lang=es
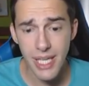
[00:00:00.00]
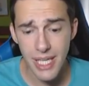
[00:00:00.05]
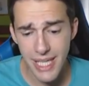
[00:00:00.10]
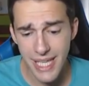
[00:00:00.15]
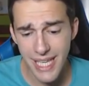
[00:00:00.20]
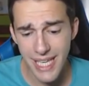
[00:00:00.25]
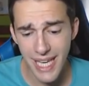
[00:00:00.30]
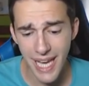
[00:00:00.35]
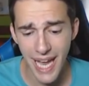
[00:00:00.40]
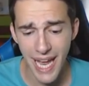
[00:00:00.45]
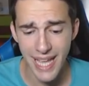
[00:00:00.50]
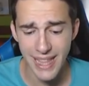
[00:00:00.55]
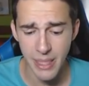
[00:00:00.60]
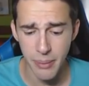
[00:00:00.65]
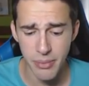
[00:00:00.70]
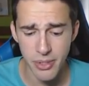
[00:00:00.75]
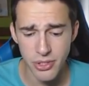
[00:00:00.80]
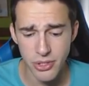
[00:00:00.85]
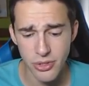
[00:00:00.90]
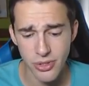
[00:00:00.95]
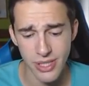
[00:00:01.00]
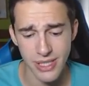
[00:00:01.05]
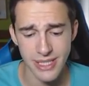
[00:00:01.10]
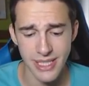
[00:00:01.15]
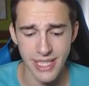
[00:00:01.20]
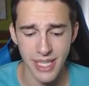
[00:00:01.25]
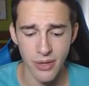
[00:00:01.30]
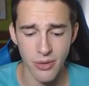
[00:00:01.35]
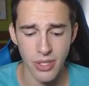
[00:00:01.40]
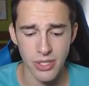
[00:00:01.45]
Y eh, también os tengo que
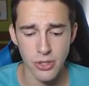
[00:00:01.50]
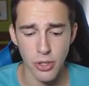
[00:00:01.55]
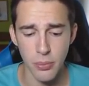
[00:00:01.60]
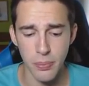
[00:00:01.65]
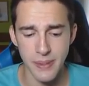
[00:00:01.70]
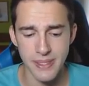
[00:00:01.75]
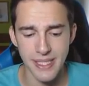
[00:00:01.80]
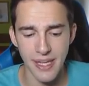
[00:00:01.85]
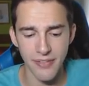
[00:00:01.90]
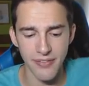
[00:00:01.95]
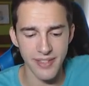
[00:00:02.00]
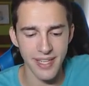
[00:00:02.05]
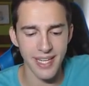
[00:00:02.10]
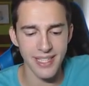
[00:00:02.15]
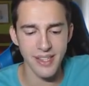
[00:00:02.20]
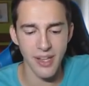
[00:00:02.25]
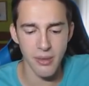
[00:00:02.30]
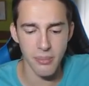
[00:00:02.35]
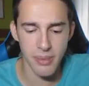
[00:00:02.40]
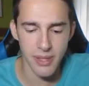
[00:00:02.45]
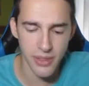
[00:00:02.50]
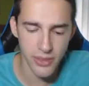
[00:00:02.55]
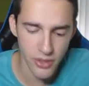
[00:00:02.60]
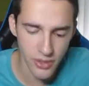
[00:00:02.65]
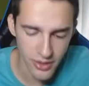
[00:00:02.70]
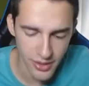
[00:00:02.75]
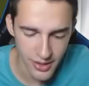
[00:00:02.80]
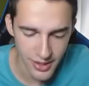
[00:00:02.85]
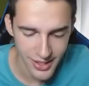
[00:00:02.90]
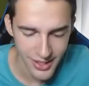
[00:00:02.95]
enseñar una sorpresa al final del vídeo.